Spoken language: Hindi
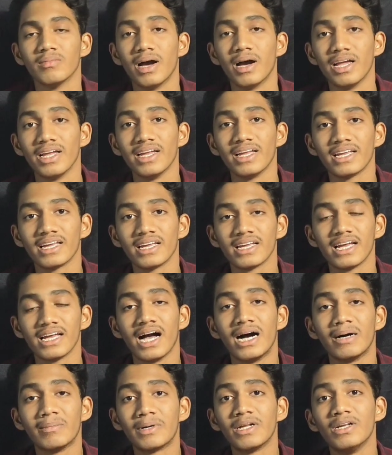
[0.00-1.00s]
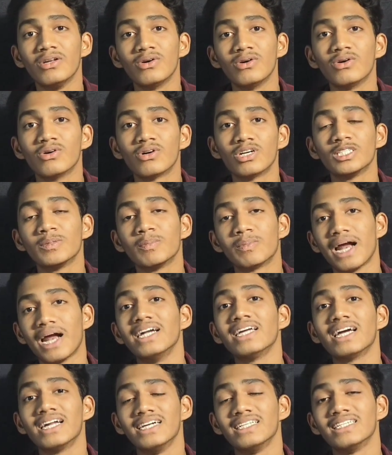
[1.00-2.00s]
भाई यहाँ पर लोगों को
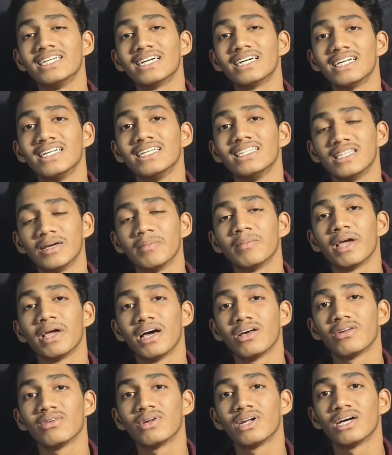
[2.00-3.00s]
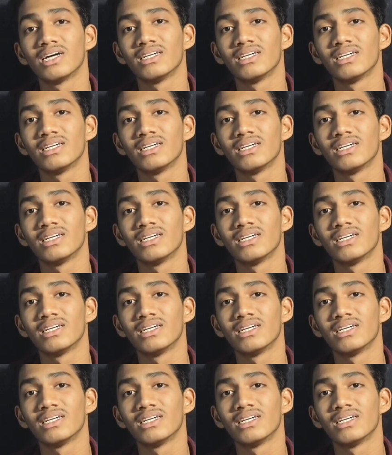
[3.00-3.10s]
स्प्राइट खरीदते खरीदते प्यार हो